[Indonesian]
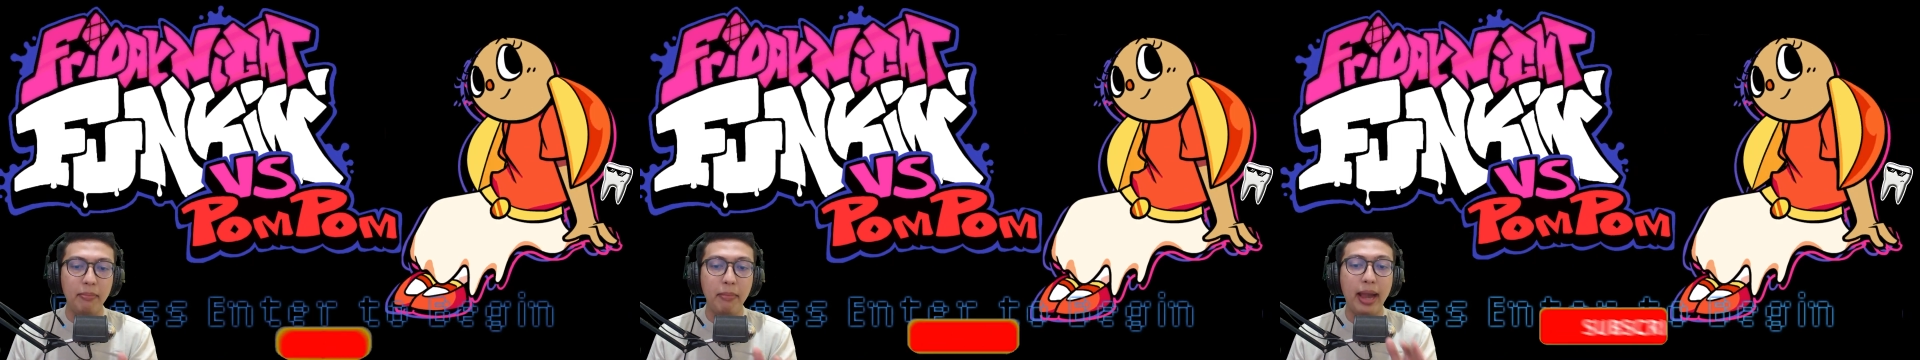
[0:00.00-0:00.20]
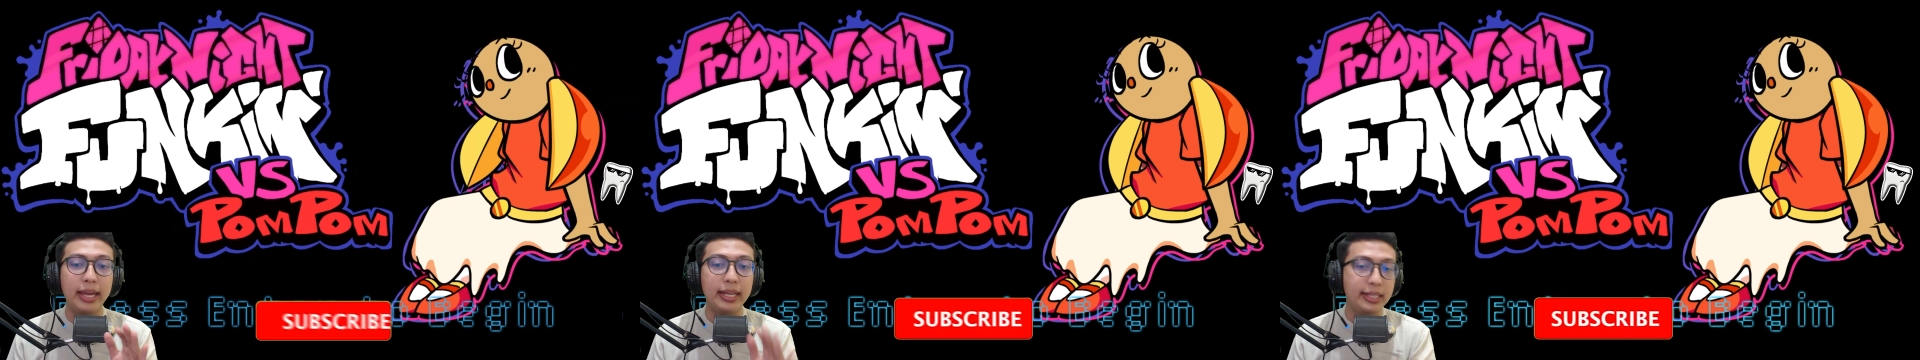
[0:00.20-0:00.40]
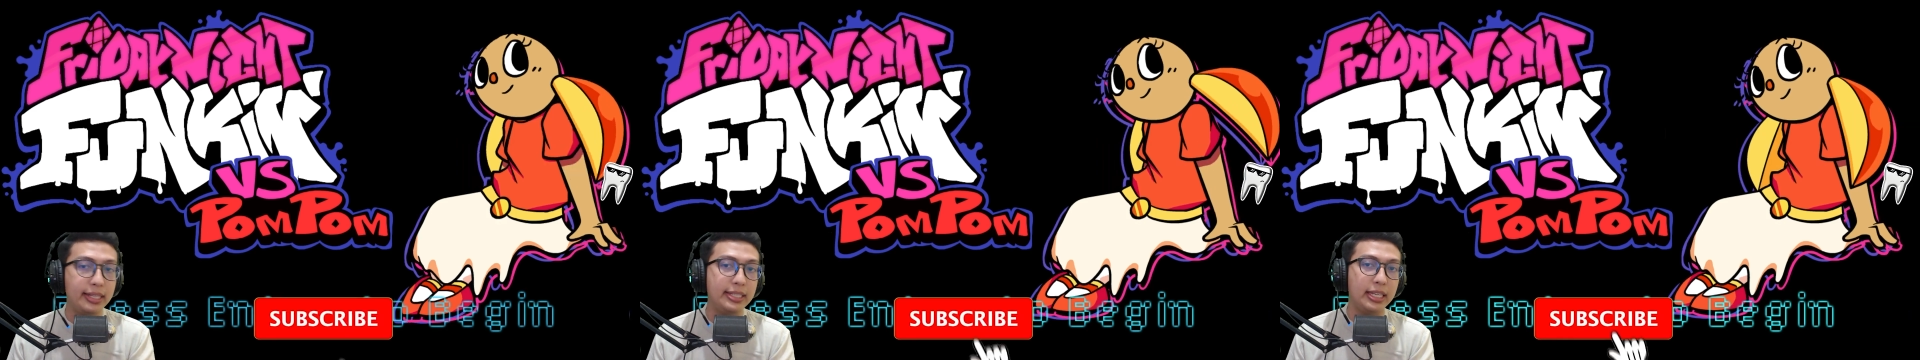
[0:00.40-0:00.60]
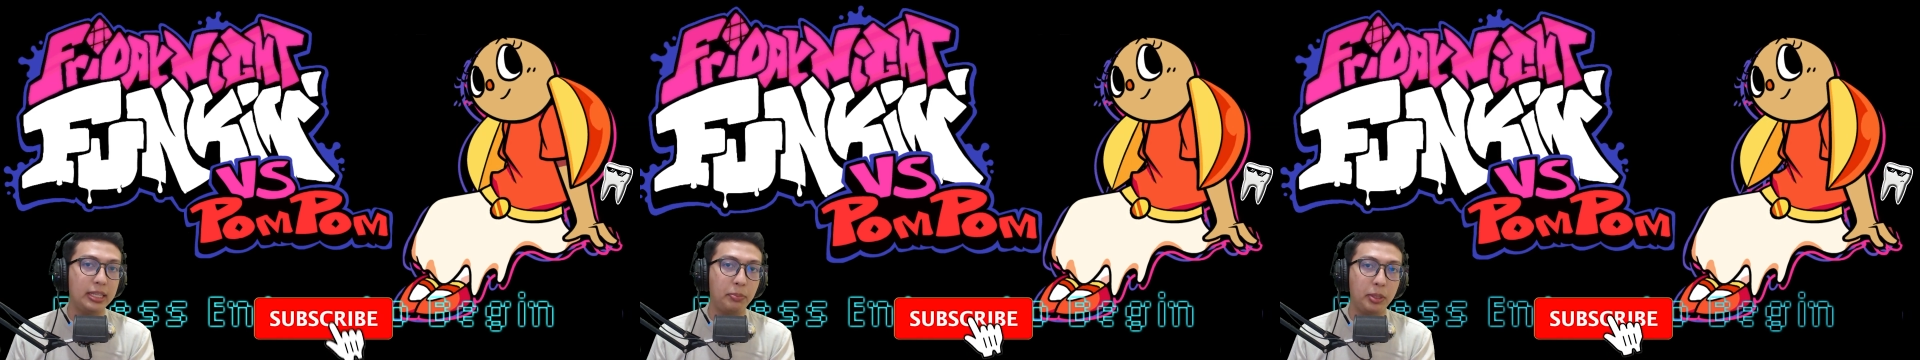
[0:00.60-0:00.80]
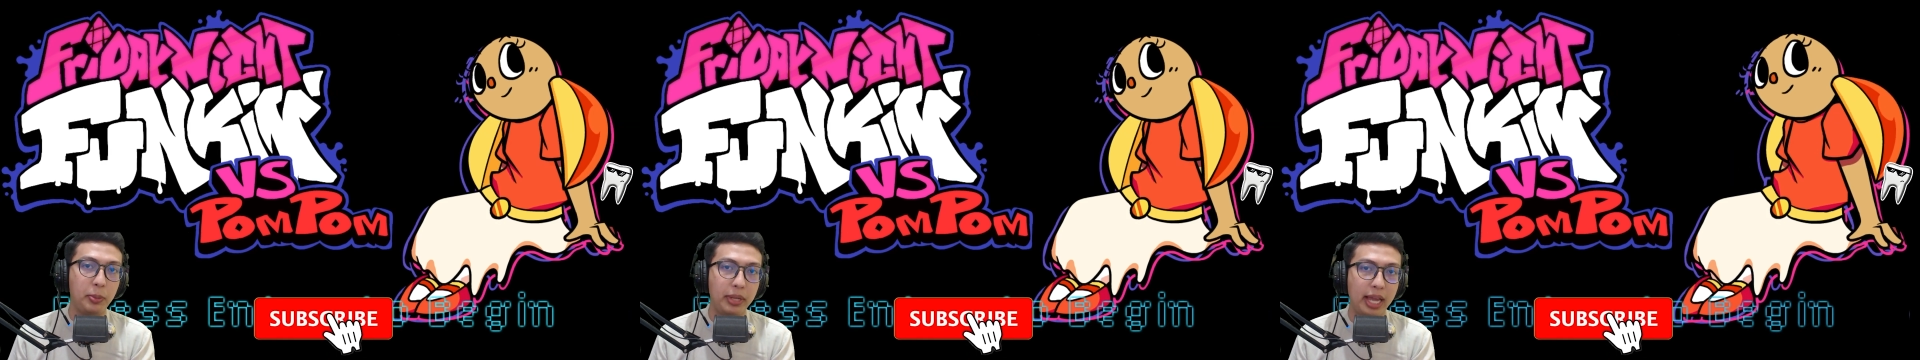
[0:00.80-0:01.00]
mainin ya
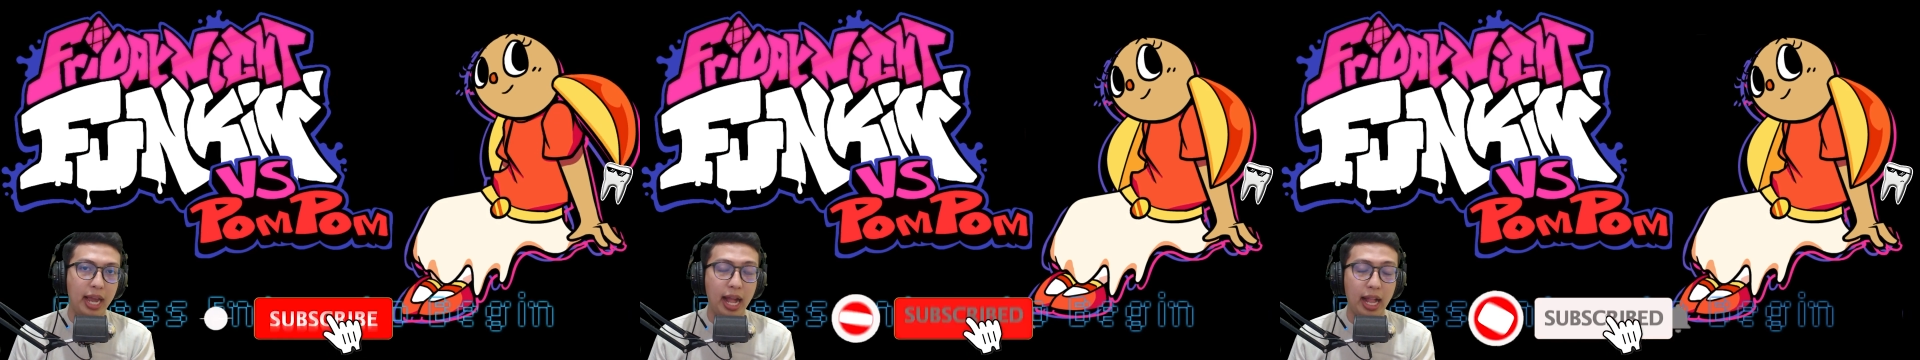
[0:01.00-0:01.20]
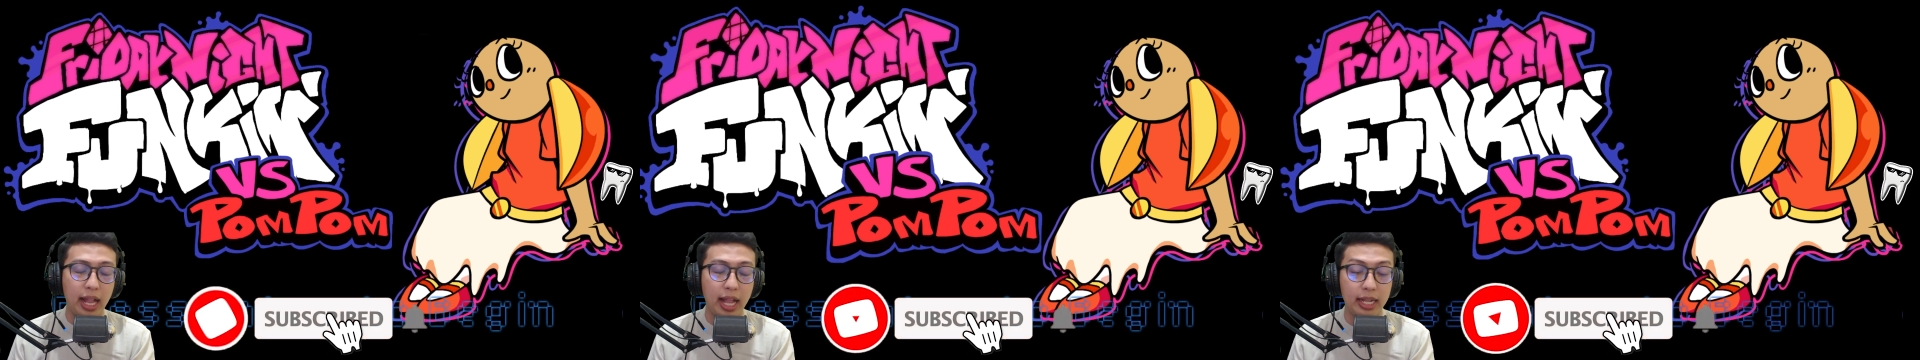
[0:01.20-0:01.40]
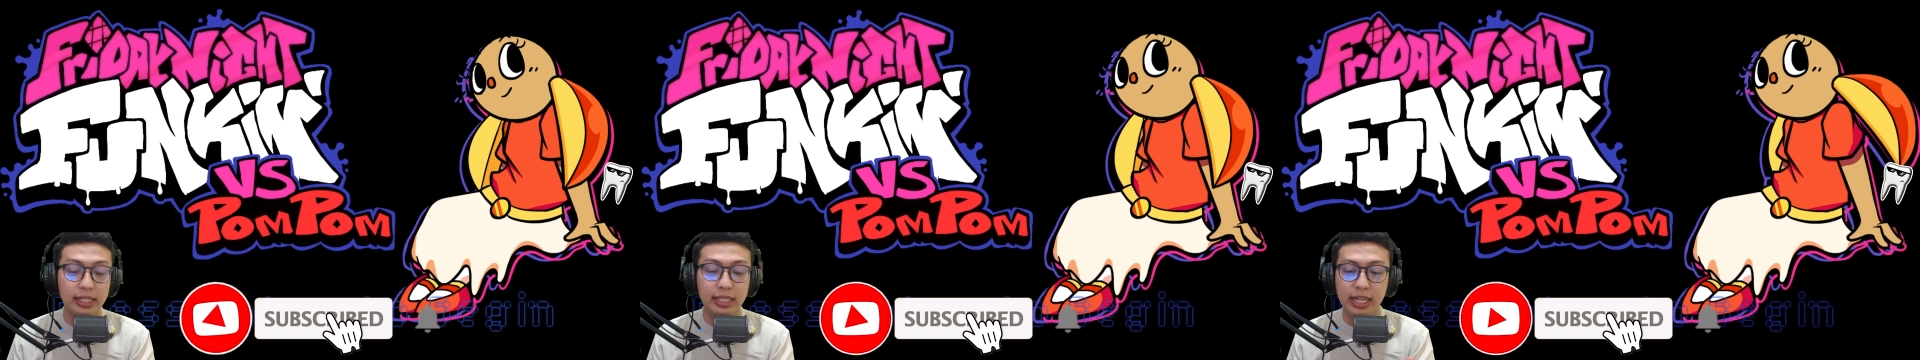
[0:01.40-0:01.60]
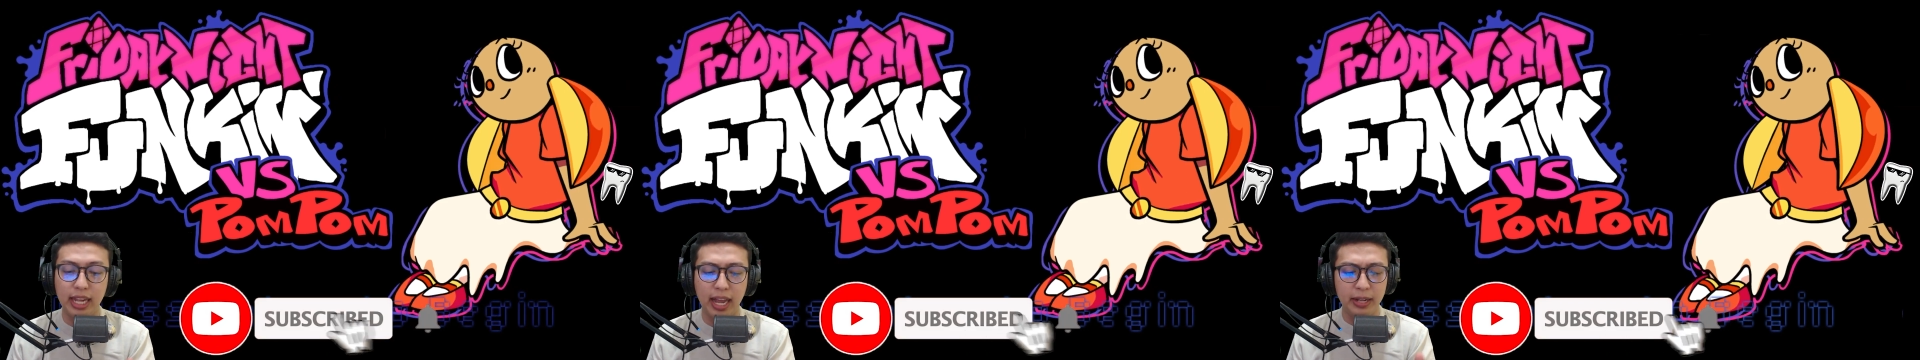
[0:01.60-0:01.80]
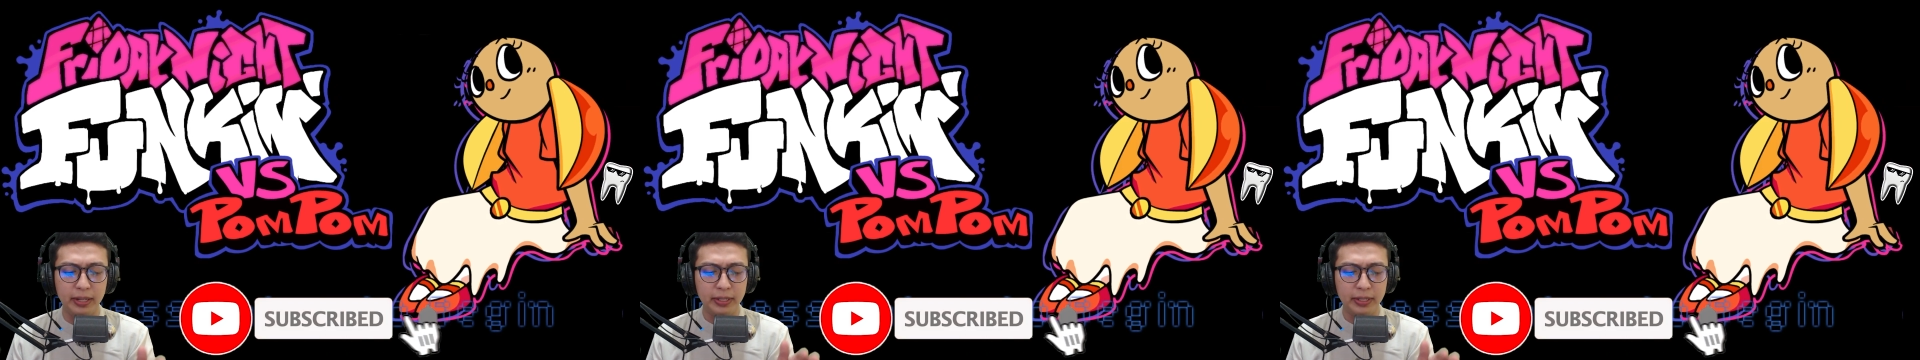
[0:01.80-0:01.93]
teman-teman ya karena dia